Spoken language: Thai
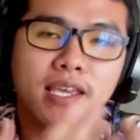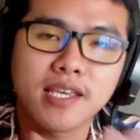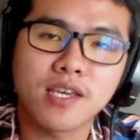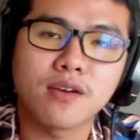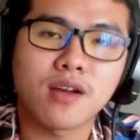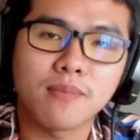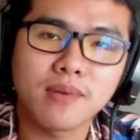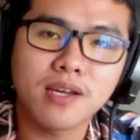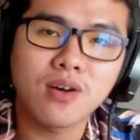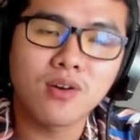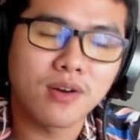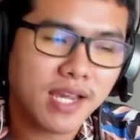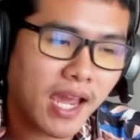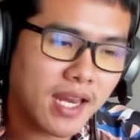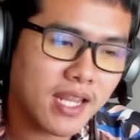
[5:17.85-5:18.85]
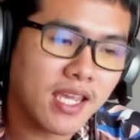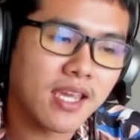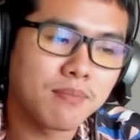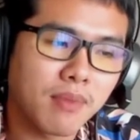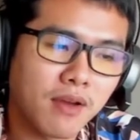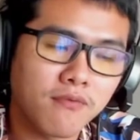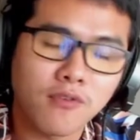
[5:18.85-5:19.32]
เกี่ยวกับเรื่องของการเทรด
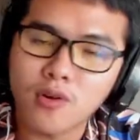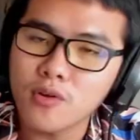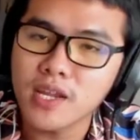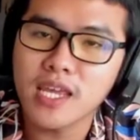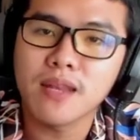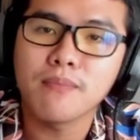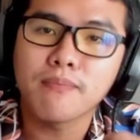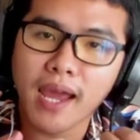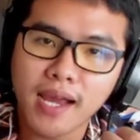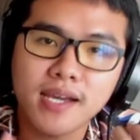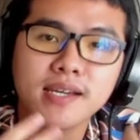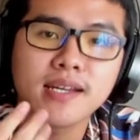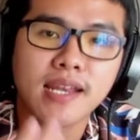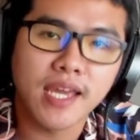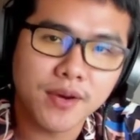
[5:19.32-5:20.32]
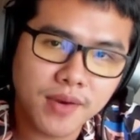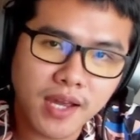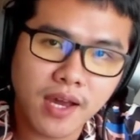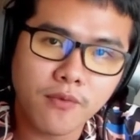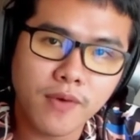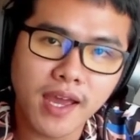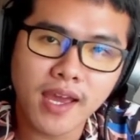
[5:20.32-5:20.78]
แบบ follow ten มากขึ้นแล้วนะค
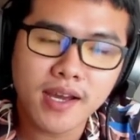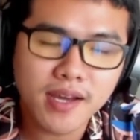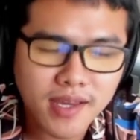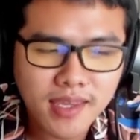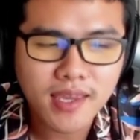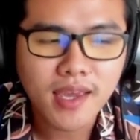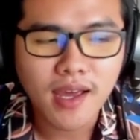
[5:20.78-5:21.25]
รับ ว่า เอ้ย